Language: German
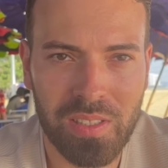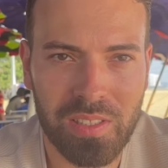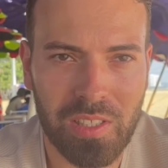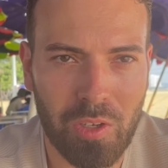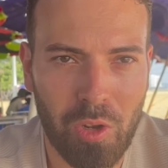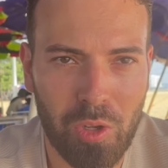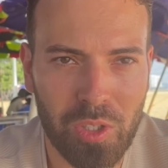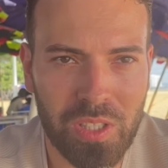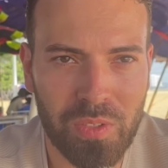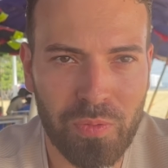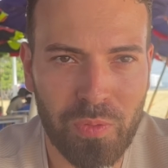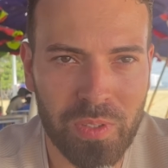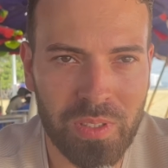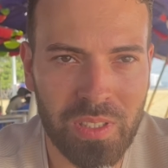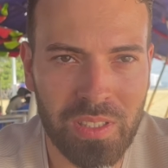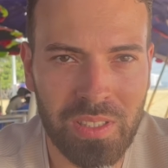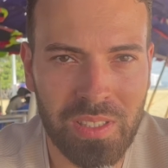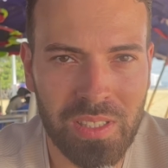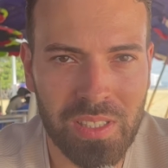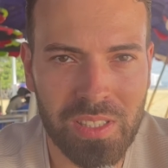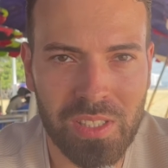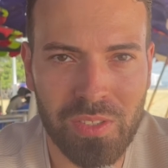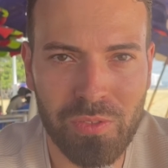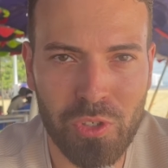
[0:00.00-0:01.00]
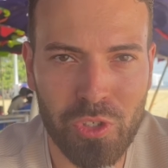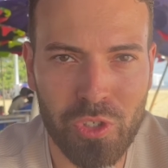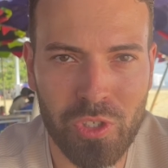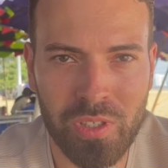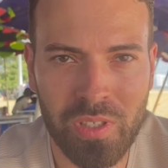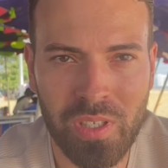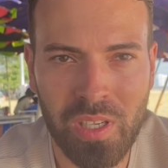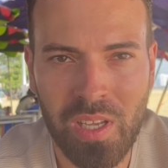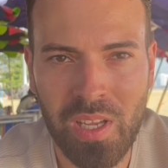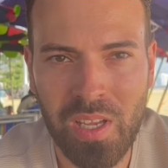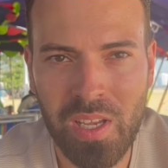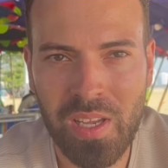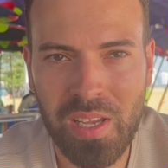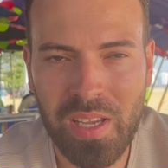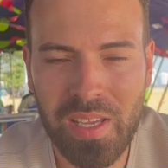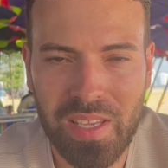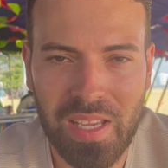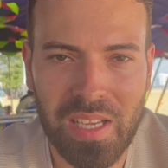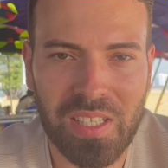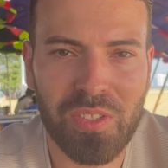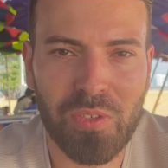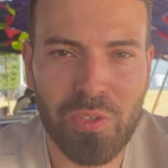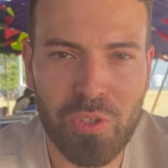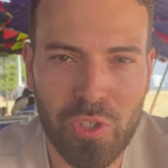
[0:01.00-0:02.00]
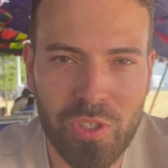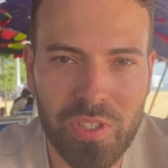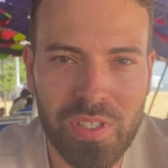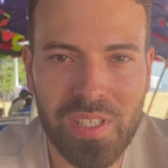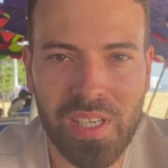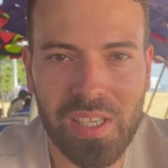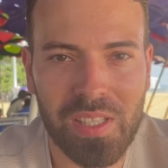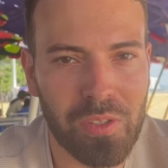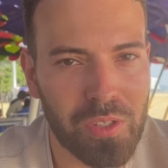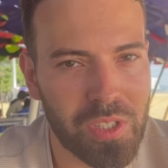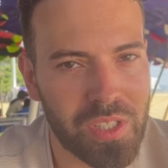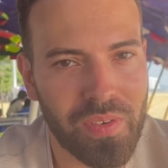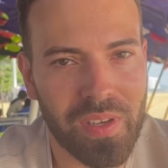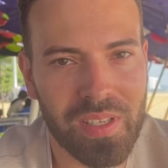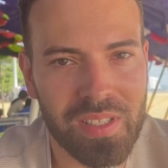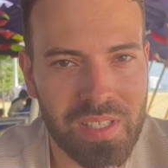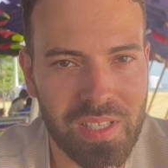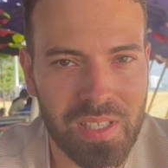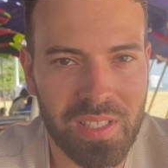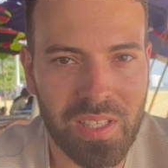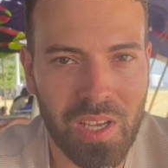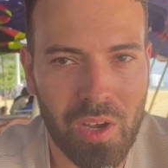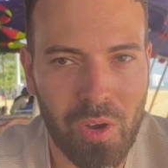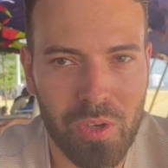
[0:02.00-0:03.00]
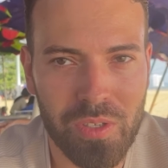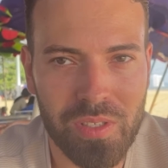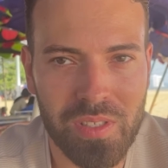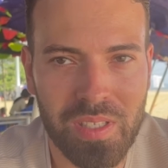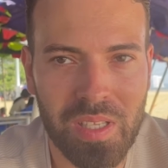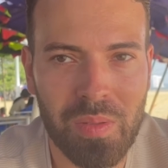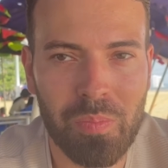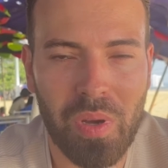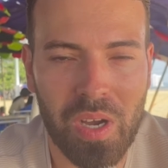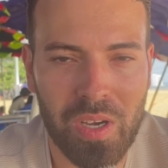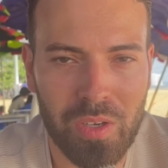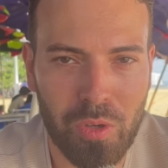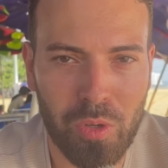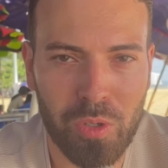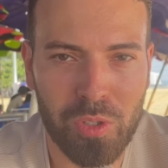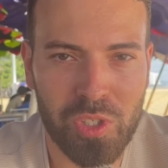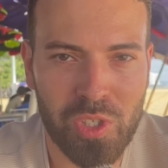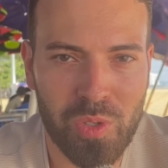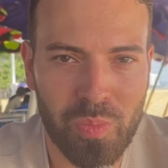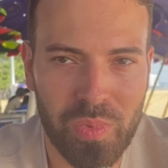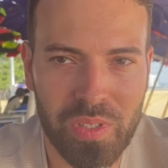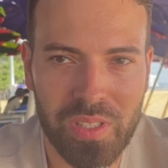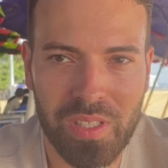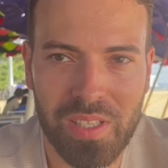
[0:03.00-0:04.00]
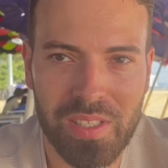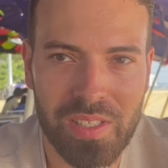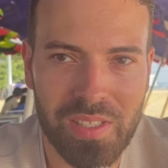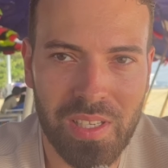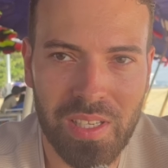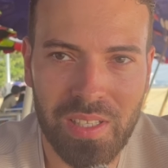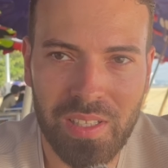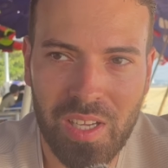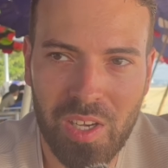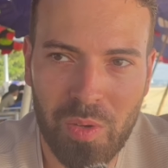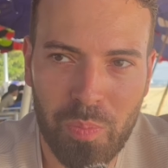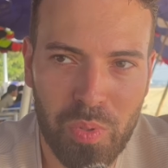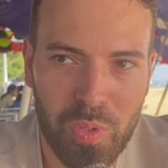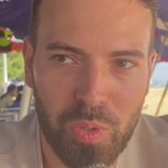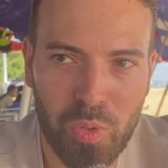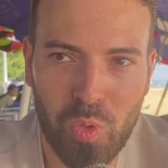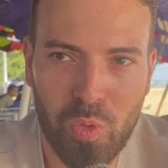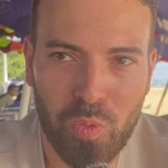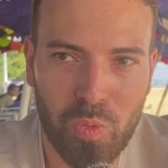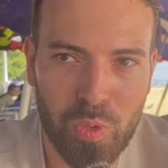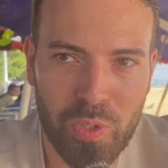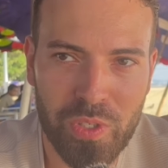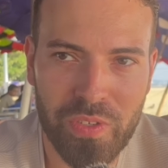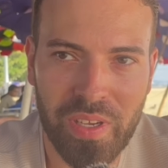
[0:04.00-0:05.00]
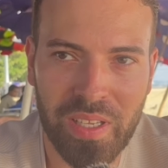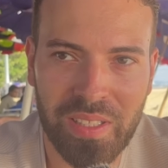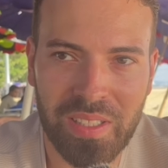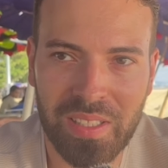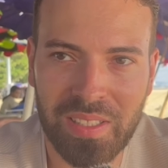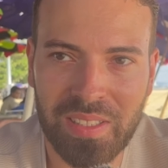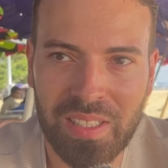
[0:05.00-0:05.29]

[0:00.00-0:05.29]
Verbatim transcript: Die Leute verdienen hier zwischen, ja, zwischen 10 und 20.000 in Bangkok zumindest, je nach Beruf und so weiter.